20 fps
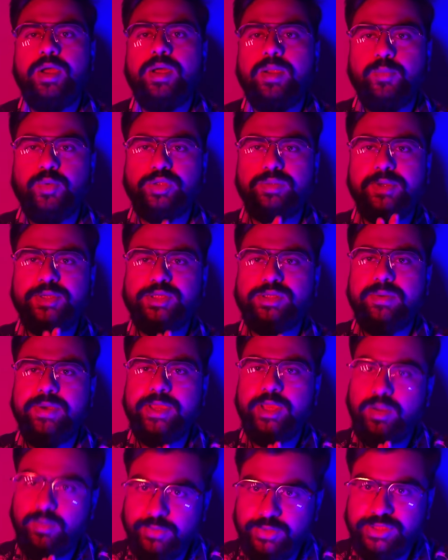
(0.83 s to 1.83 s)
প্রথমে
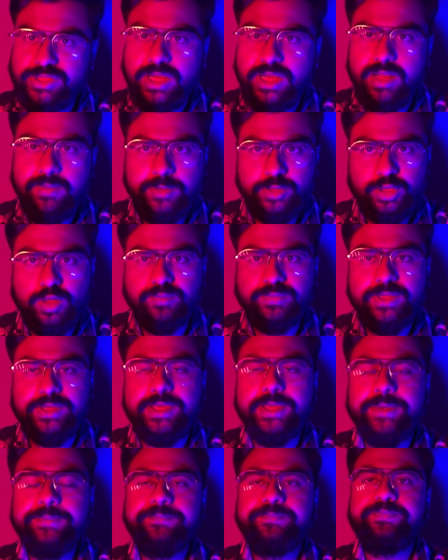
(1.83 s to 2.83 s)
সবাইকে নমস্কার আমার তরফ
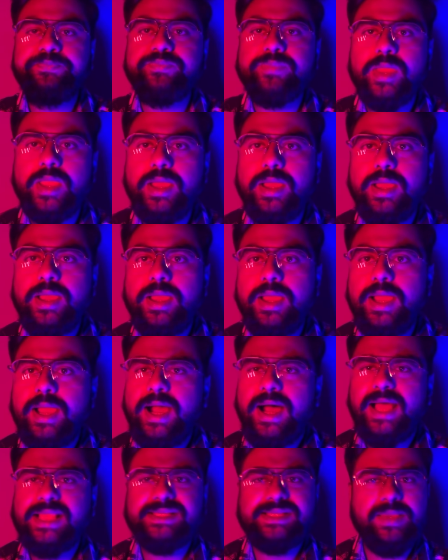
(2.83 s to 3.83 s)
থেকে
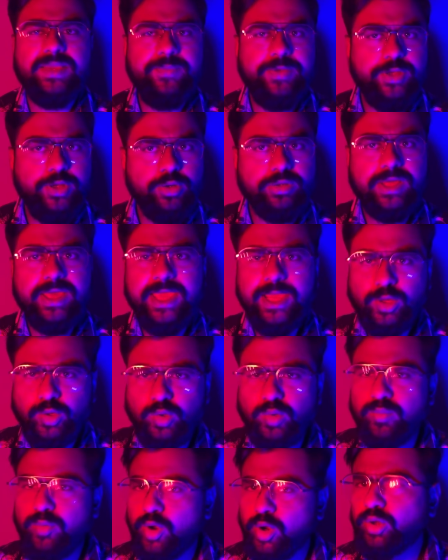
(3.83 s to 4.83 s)
আজকে ভিডিওটা একটু
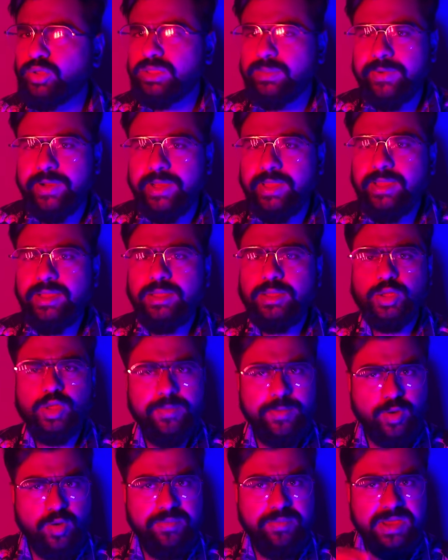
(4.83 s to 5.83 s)
বড় হতে পারে
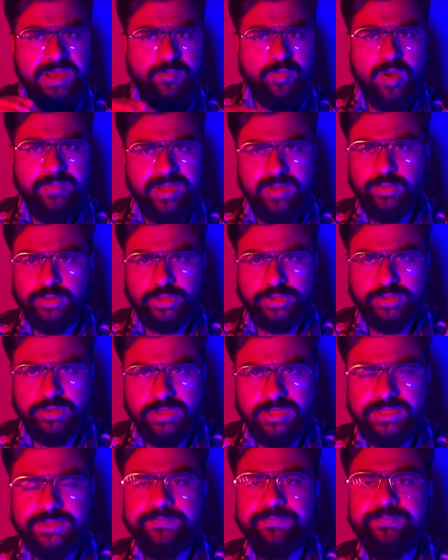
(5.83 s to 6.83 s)
তবে খুব ইনফর্মেটিভ হতে
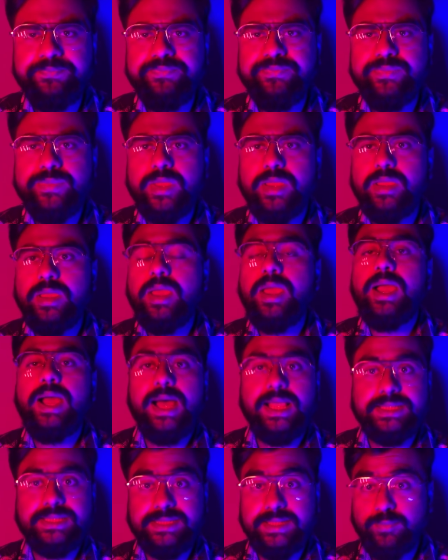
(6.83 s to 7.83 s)
চলেছে
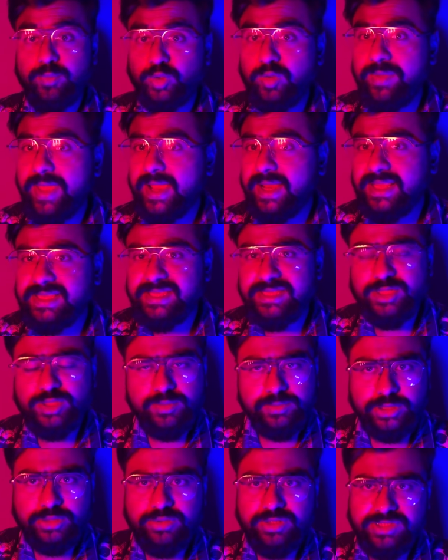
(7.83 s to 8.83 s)
আচ্ছা প্রথমে একটা জিনিস
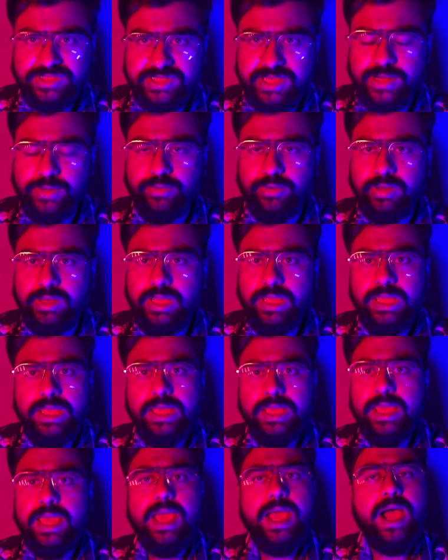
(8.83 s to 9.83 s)
তোমাদের সঙ্গে শেয়ার করে নিই
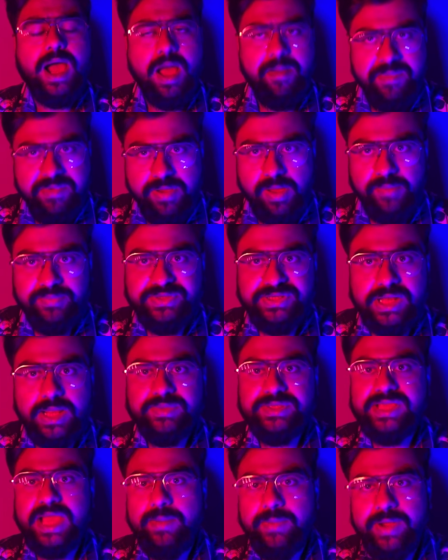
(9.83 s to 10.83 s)
আমি ভাবছিলাম
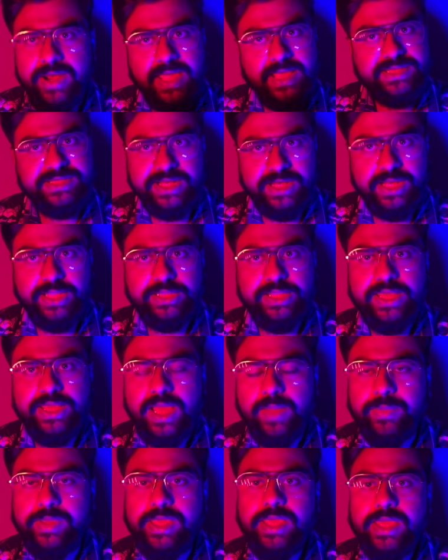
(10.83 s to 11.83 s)
যে আমার এই চ্যানেলেতেই
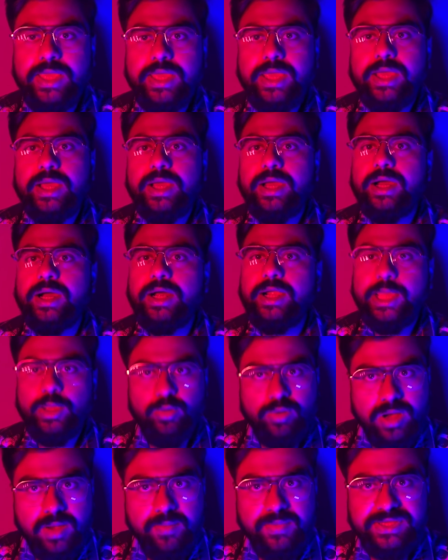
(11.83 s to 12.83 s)
আমি
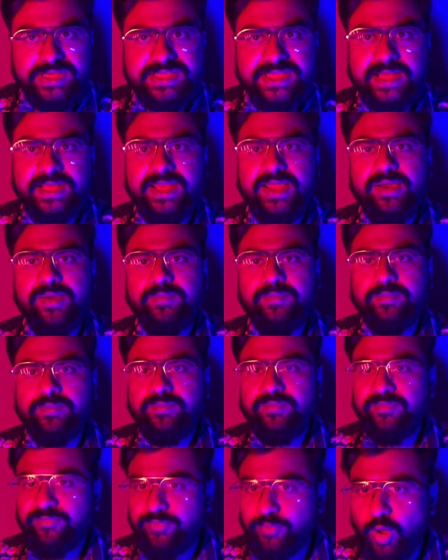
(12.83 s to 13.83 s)
রেগুলার বেসিসে একটা
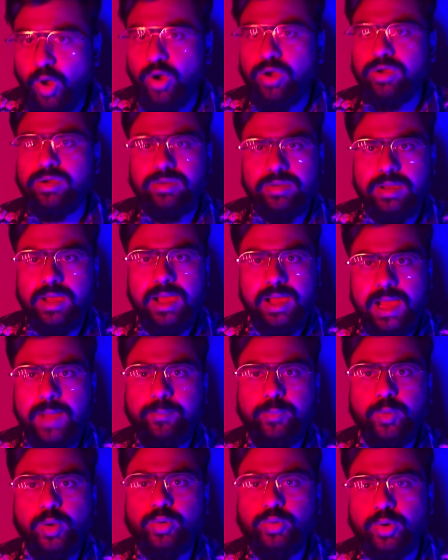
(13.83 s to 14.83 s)
ভ্লগ
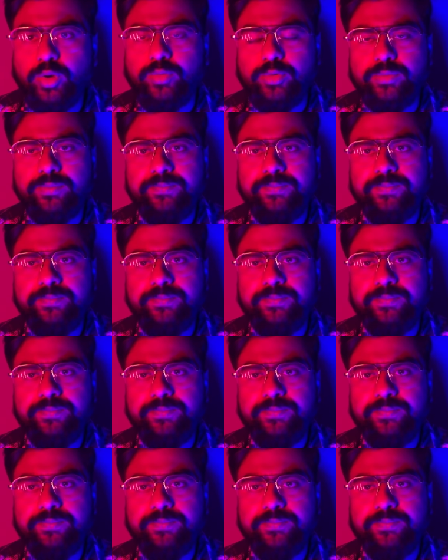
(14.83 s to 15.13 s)
আপলোড করব।